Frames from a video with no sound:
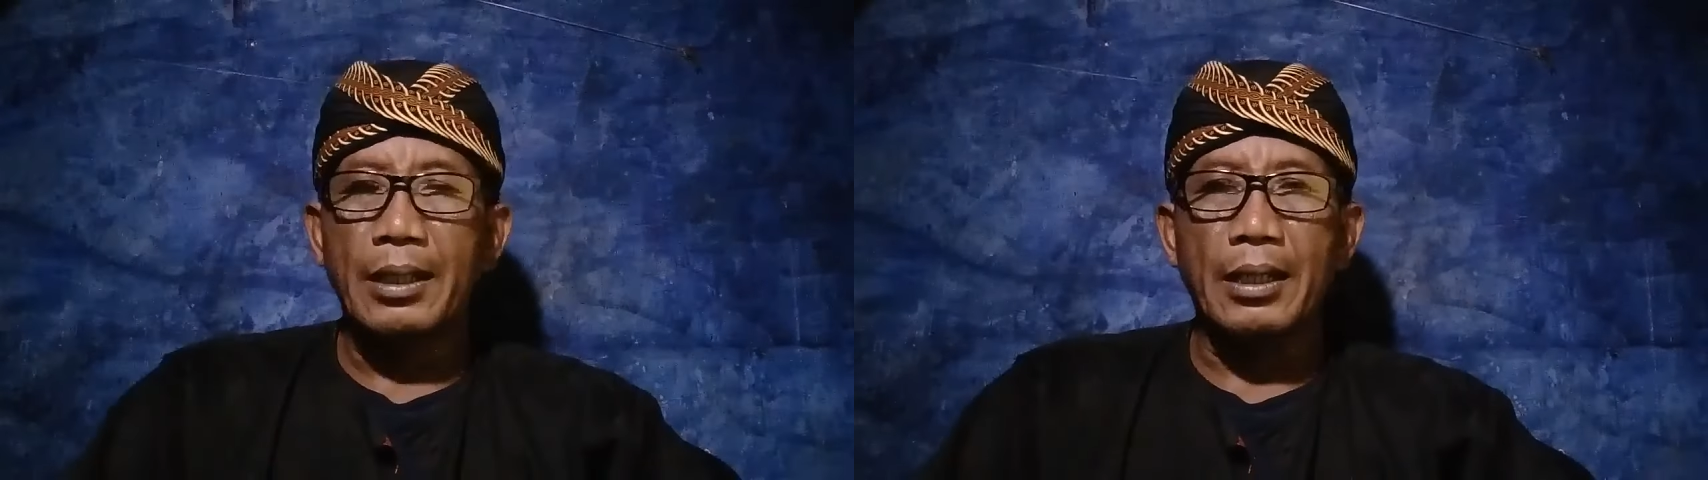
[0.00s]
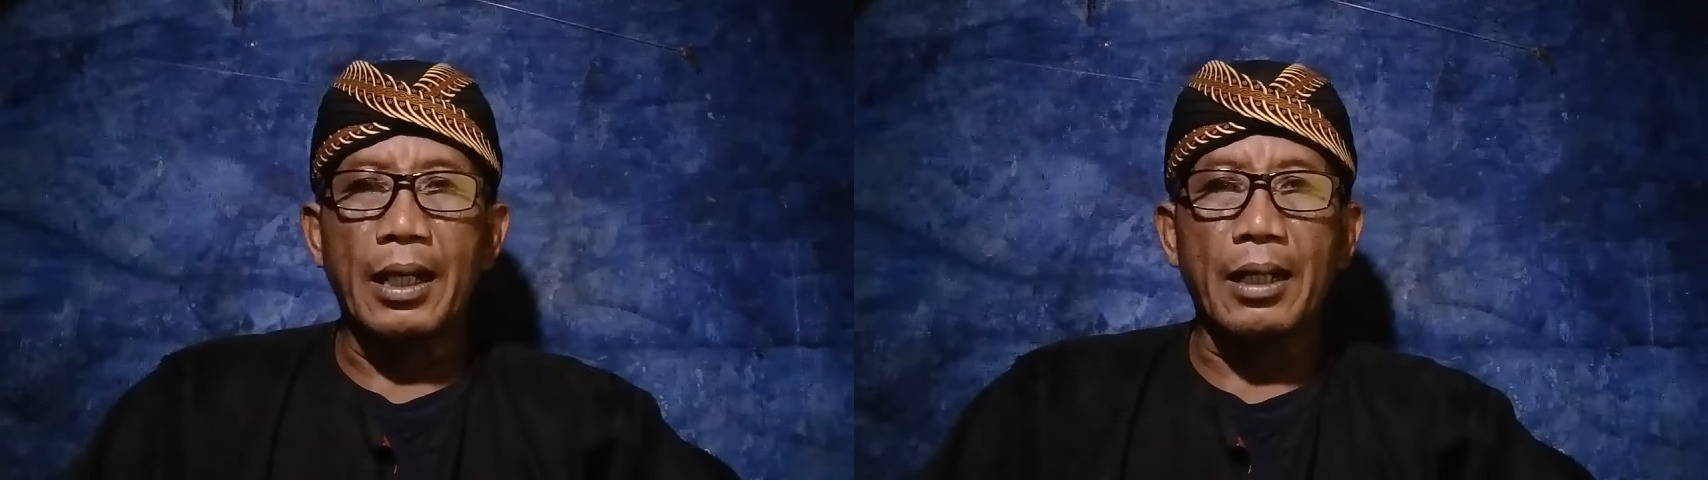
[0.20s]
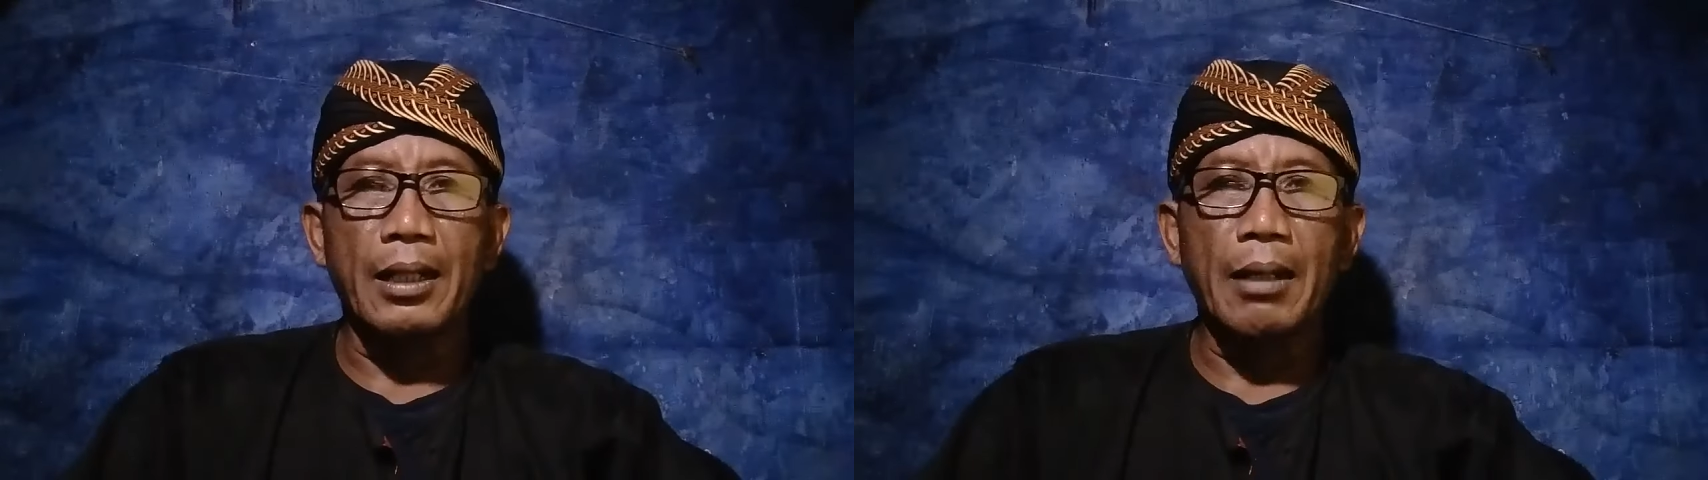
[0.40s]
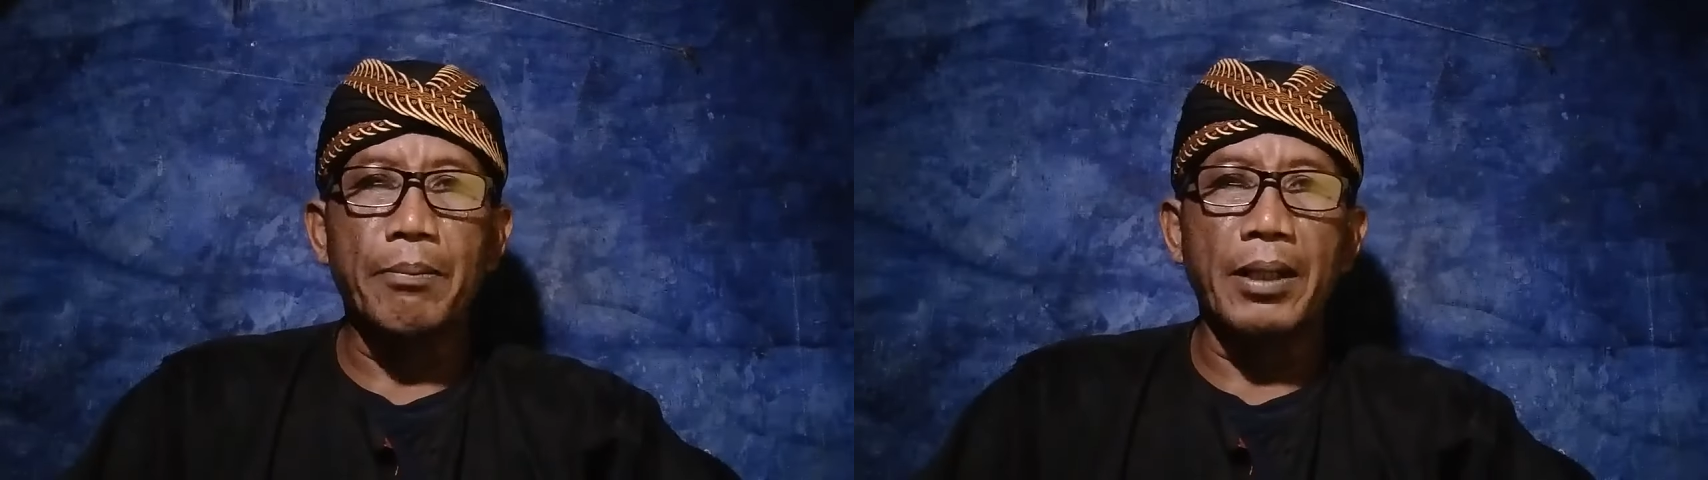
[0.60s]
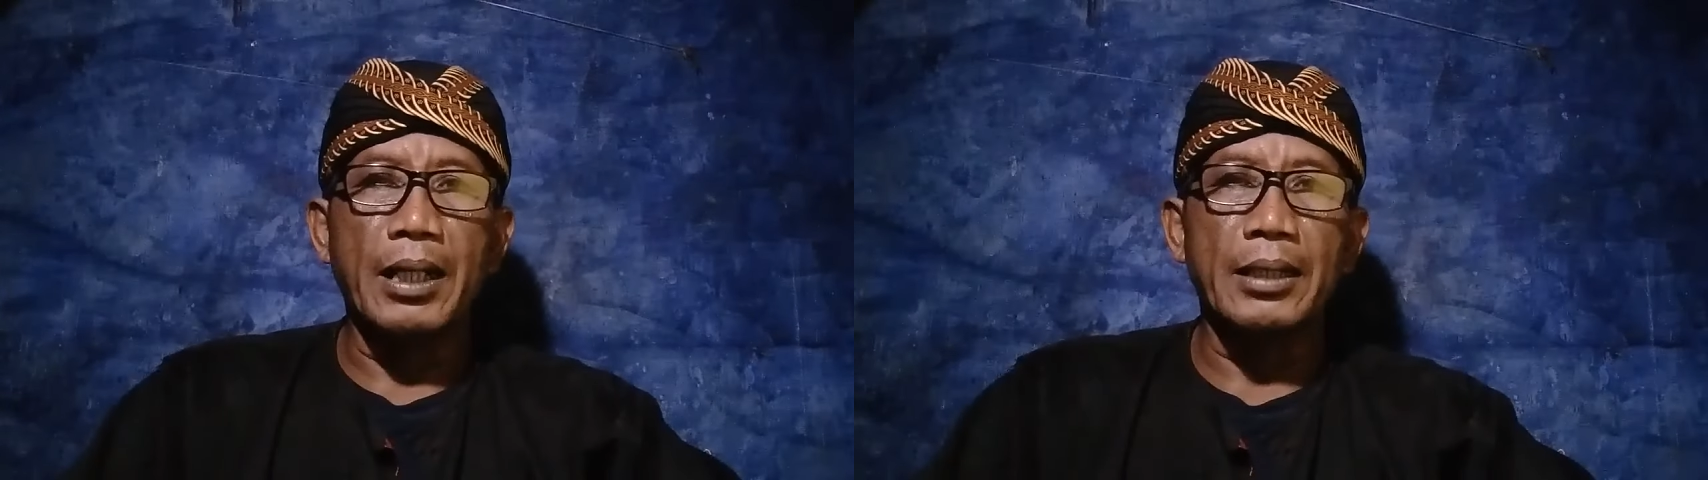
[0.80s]
Karena
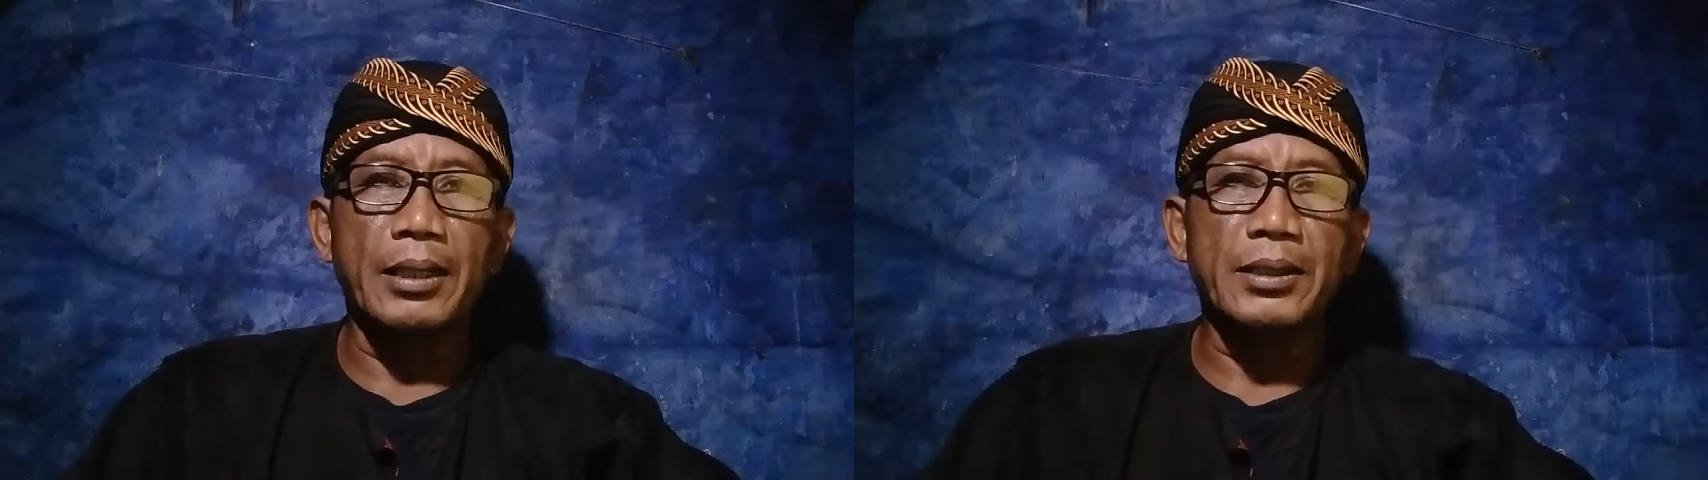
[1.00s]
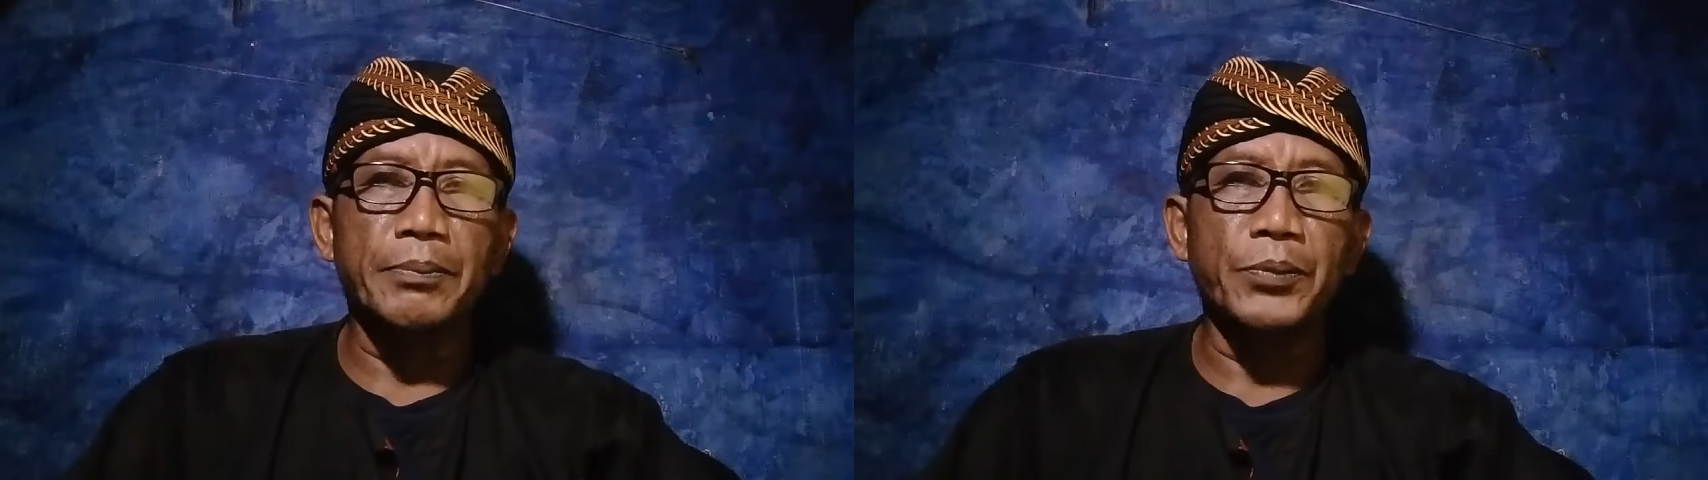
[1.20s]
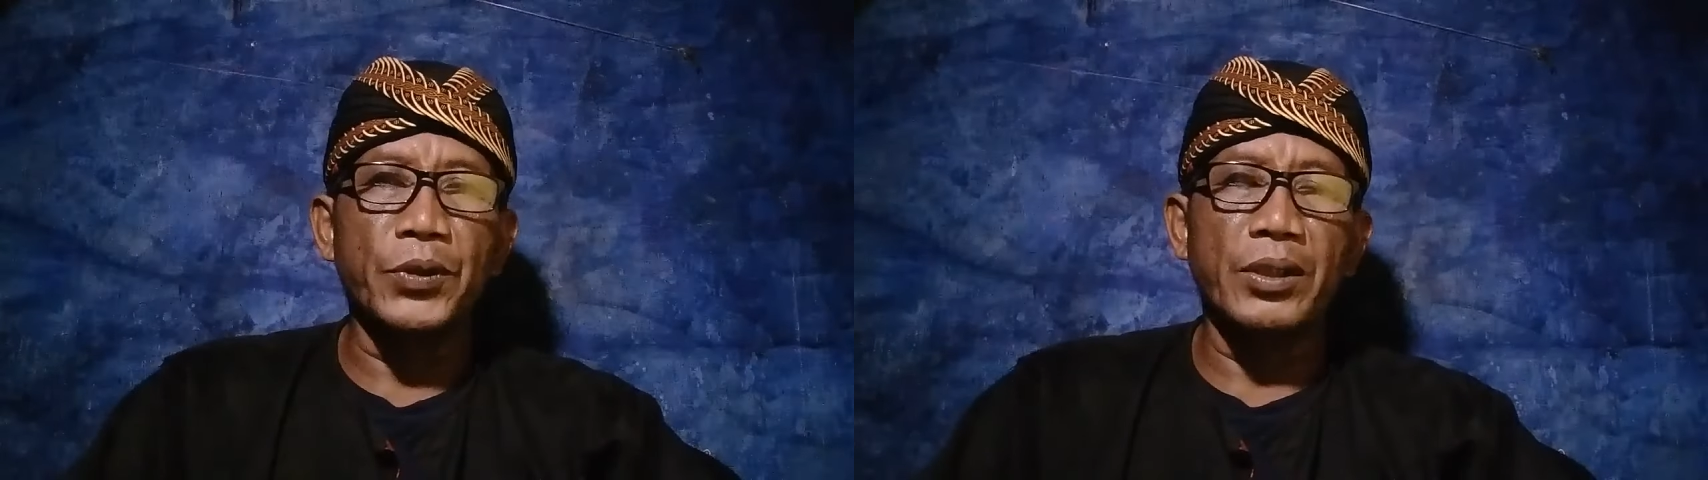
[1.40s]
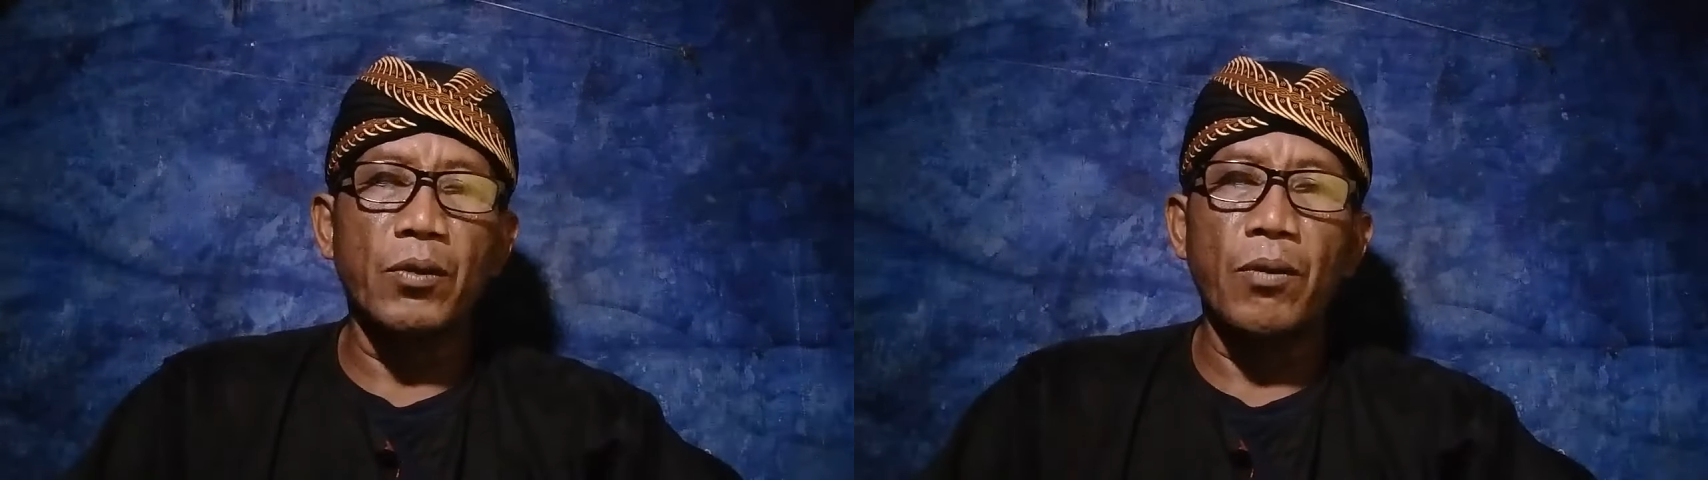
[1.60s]
benda tersebut